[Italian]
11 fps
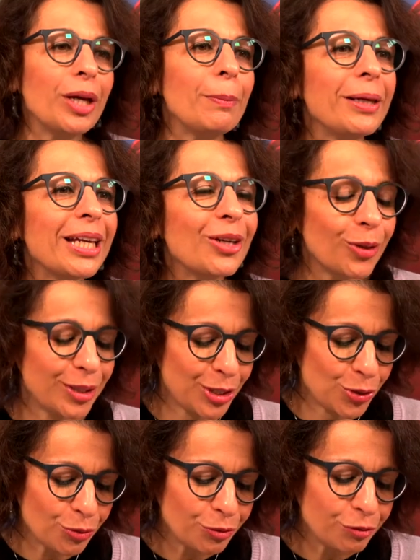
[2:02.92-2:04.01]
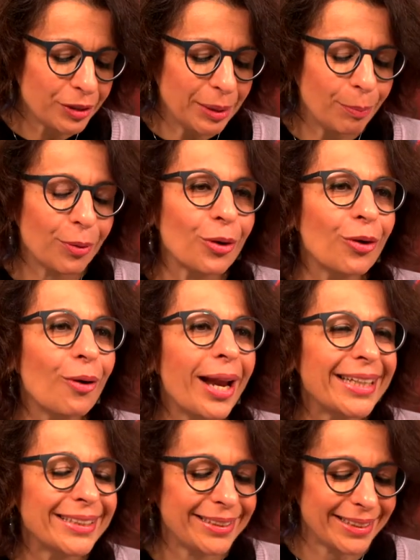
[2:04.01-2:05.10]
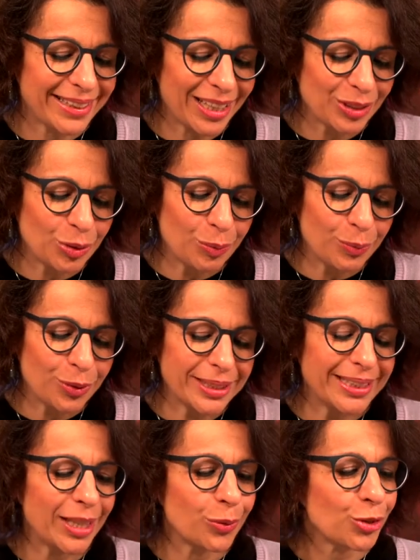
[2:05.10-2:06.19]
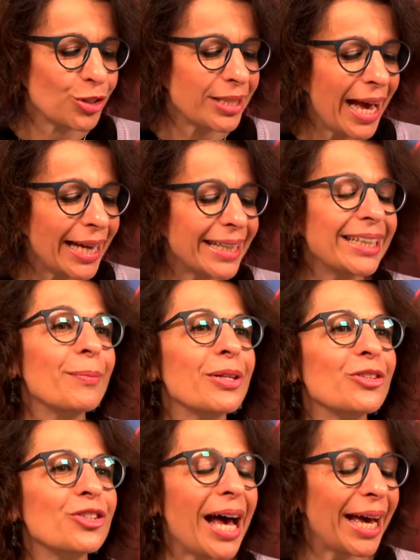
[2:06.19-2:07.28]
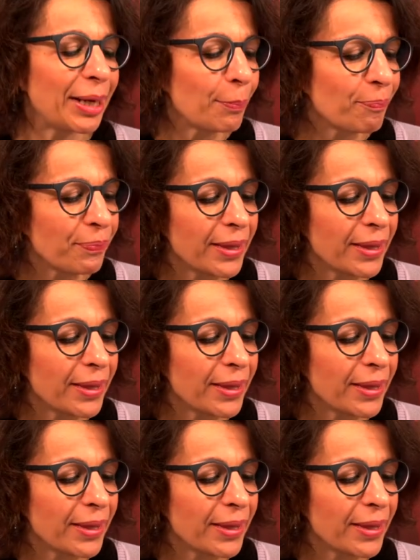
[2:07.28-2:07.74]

quei piccoli ciuffi di broccoletti tanto buoni da cucinare e da mangiare.